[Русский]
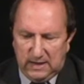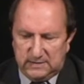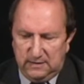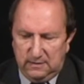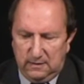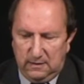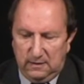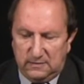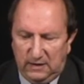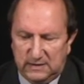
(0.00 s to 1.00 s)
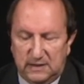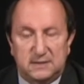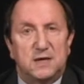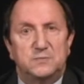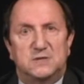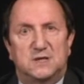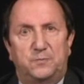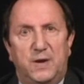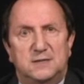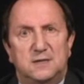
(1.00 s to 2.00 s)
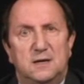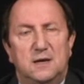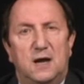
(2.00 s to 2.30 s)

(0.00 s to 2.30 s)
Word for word: 1.3075,